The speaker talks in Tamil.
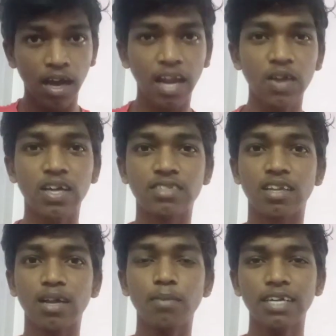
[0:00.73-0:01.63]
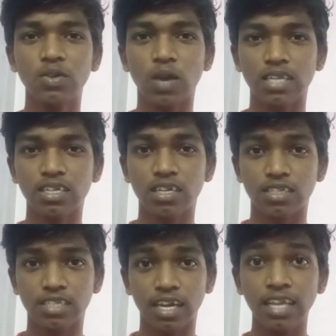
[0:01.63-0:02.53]
ஹலோ கைஸ் வெல்கம் பேக் டு ராஜா
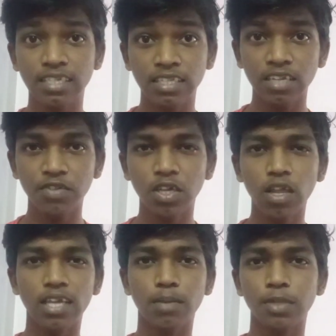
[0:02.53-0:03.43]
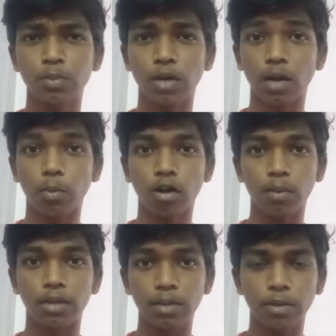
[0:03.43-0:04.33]
டெக் சேனல் இந்த வீடியோவில் எதை பற்றி பார்க்க போகிறோம்
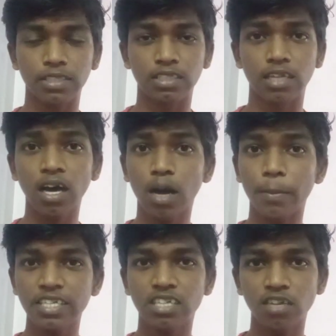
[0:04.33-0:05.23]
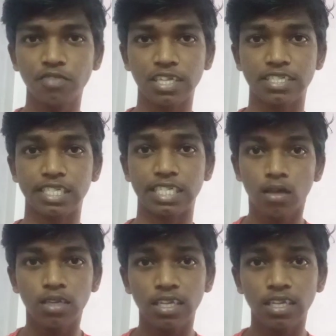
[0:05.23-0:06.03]
அப்படின்னு பார்த்தீங்கன்னா அமேசான் ஃபயர் ஸ்டிக்